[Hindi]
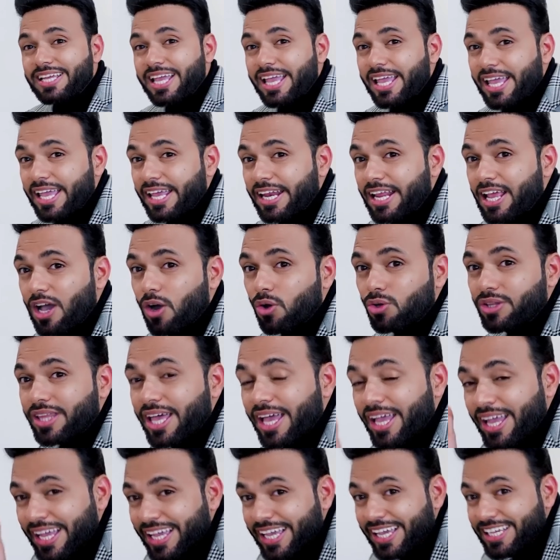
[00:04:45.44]
ये एरिया होता
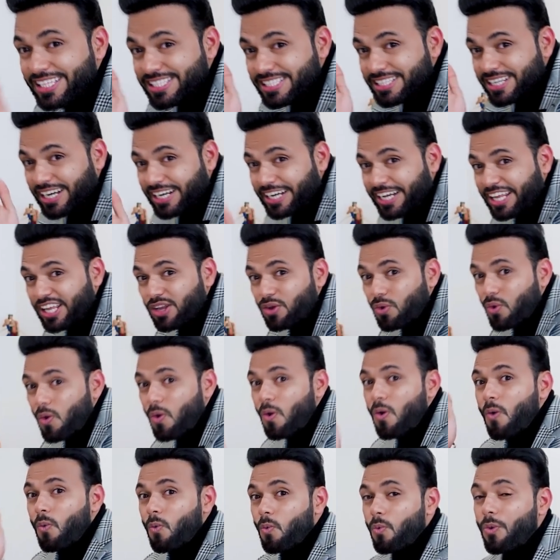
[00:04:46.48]
है इस कटिंग को
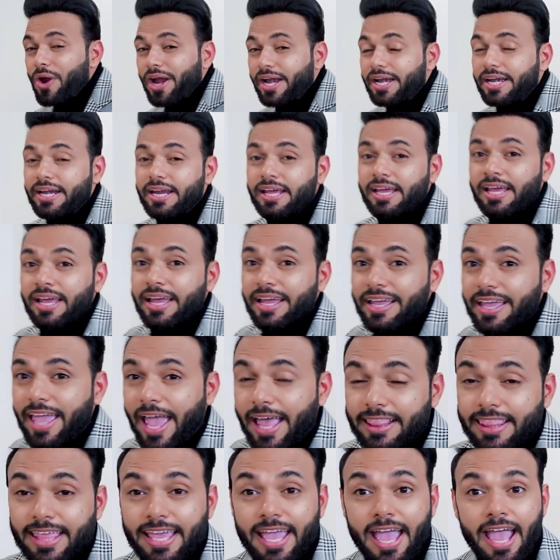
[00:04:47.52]
वेंट
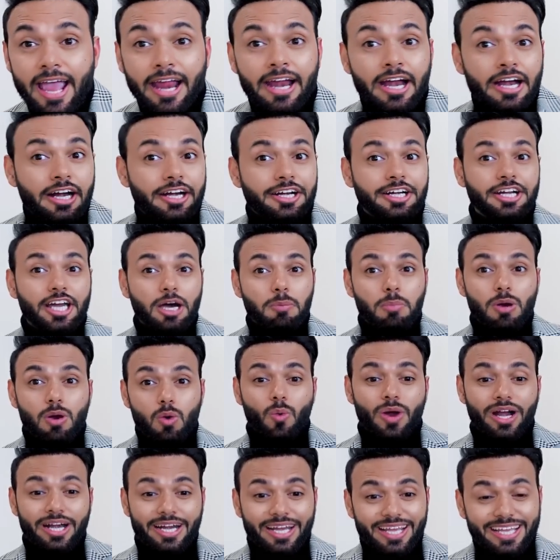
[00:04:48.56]
कहते हैं डबल
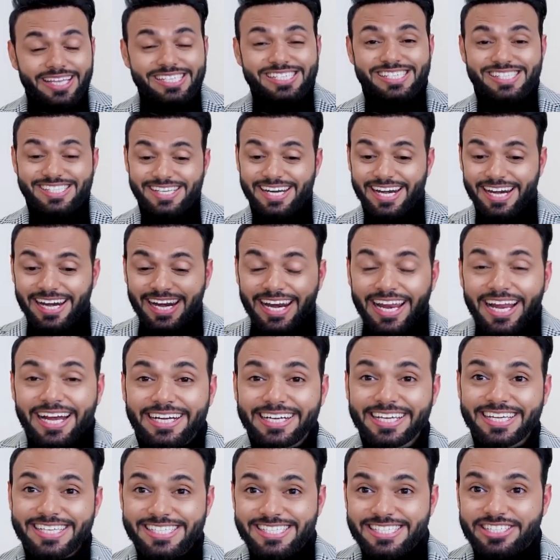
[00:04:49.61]
वेंट इज़ द
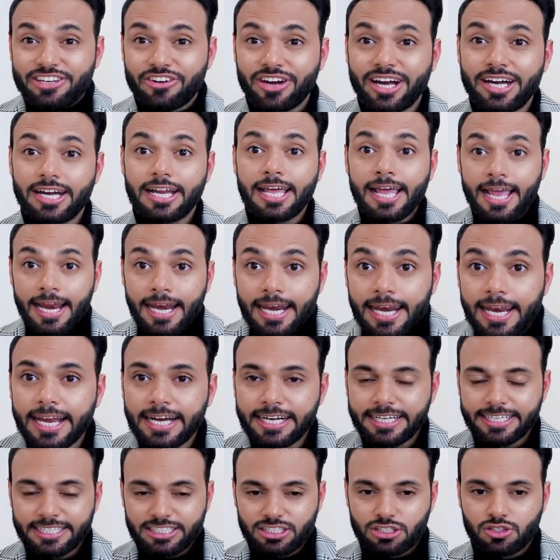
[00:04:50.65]
लेटेस्ट ट्रेंड
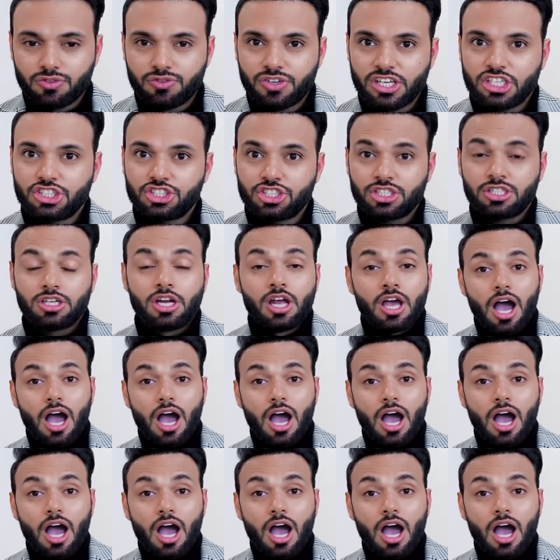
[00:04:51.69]
लेटेस्ट फैशन